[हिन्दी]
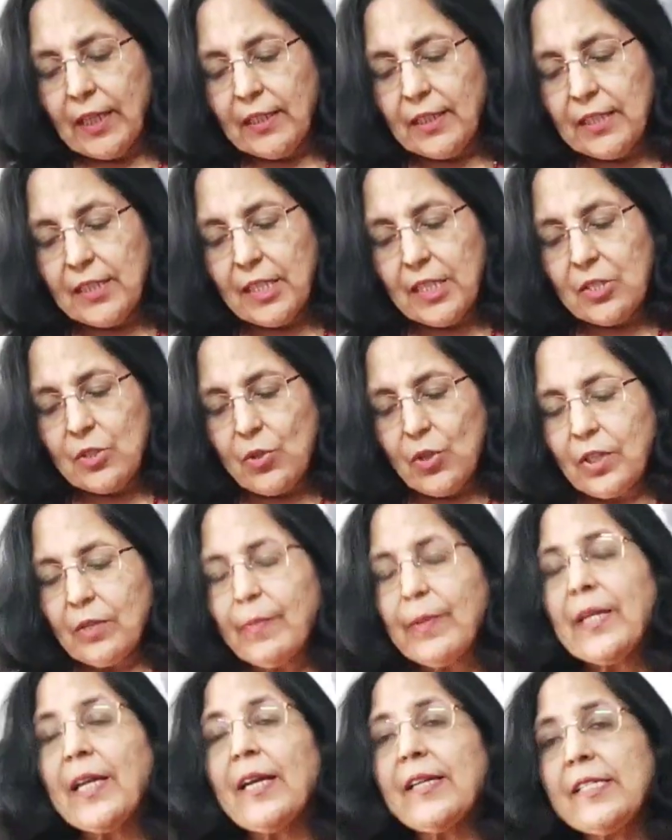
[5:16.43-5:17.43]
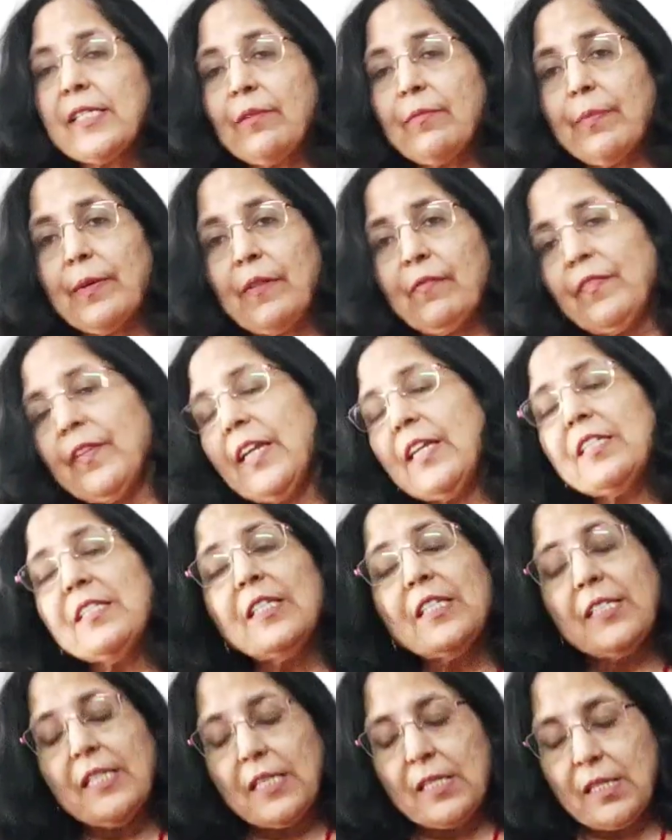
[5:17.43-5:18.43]
है दिस इज़ नॉट बनारसी फ्रेंड्स
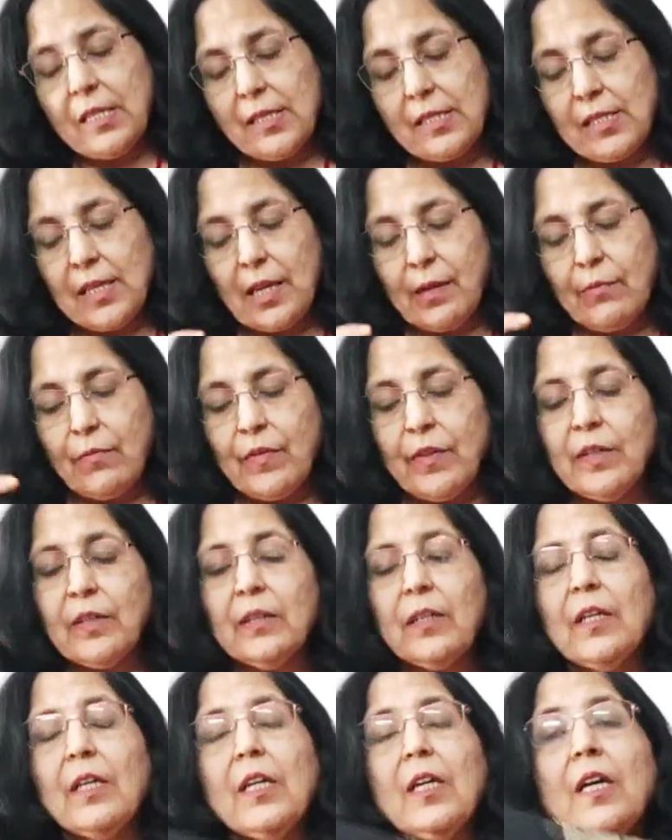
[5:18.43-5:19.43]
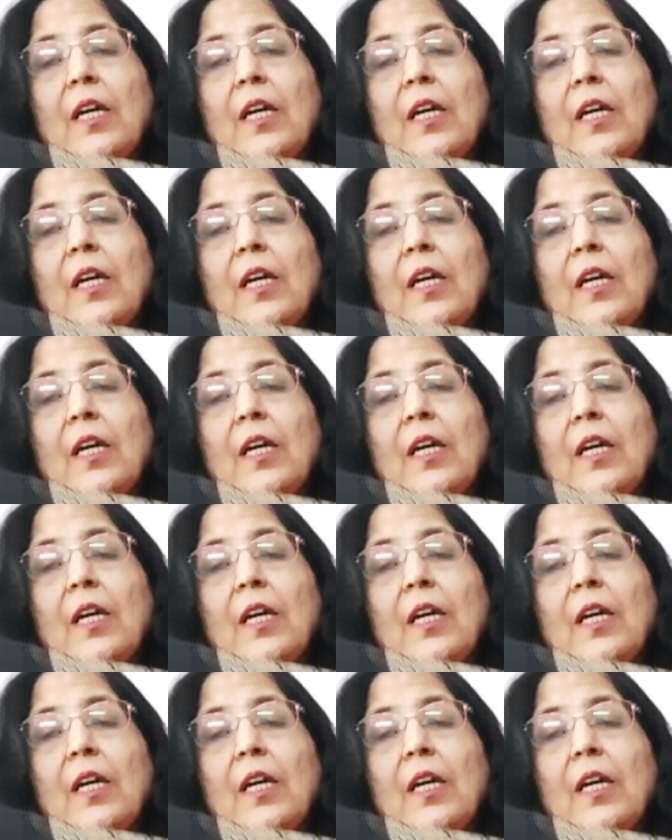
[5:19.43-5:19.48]
दिस इज़ कसाब वर्क